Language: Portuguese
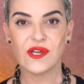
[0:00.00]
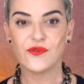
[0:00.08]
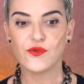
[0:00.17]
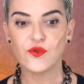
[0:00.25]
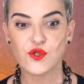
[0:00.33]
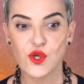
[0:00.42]
ele
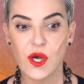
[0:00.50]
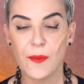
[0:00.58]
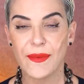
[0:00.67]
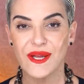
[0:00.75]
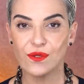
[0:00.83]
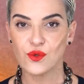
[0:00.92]
funciona
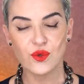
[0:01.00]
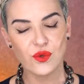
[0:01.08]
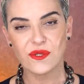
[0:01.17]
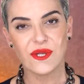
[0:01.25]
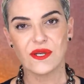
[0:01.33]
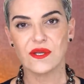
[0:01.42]
para tudo
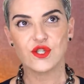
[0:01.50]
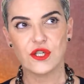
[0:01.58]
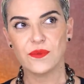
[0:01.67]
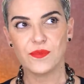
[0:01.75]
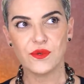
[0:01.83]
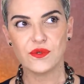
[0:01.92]
quanto é
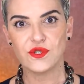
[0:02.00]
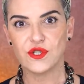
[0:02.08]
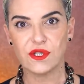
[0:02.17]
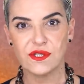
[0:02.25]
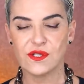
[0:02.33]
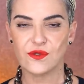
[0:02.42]
tipo
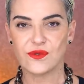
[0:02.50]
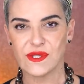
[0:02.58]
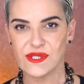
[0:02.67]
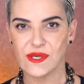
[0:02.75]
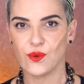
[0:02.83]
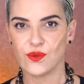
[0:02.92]
de
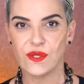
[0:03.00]
situação.